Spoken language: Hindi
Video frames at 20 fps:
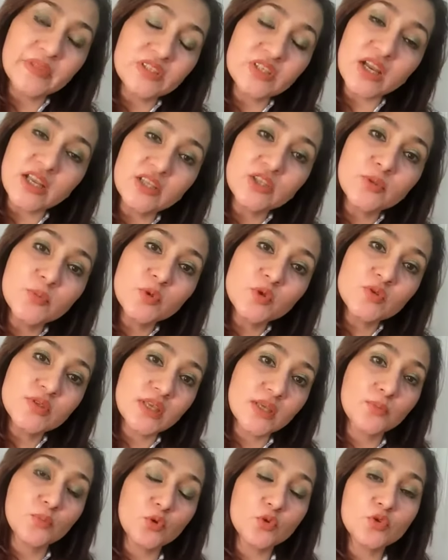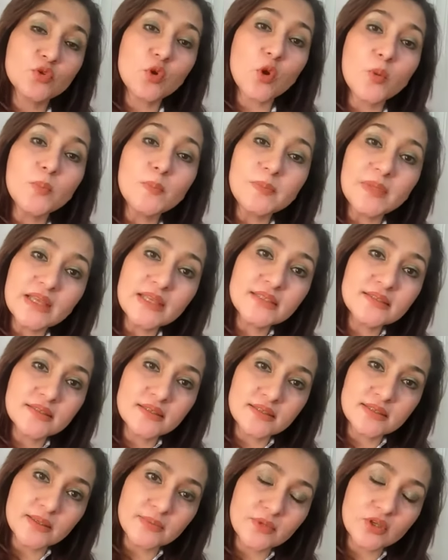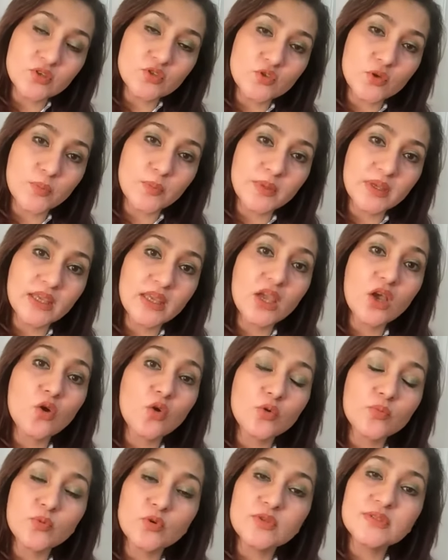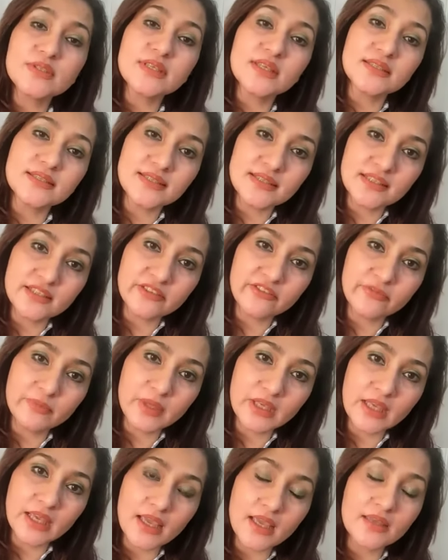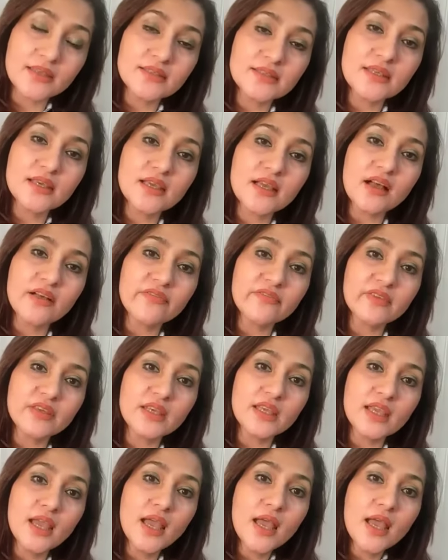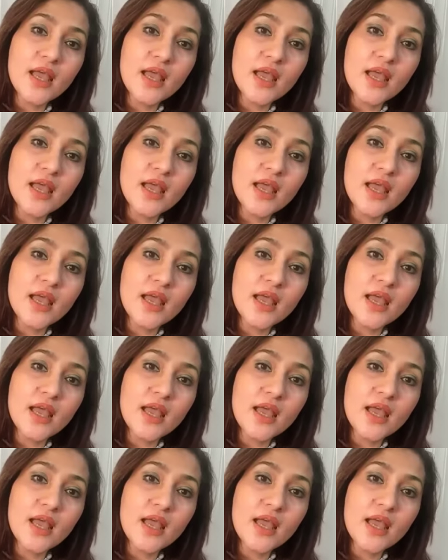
चाइल्ड अब्यूज़ एक बहुत कॉम्प्लेक्स किस्म का टॉपिक है और बहुत सेंसिटिव भी है इसकी काफ़ी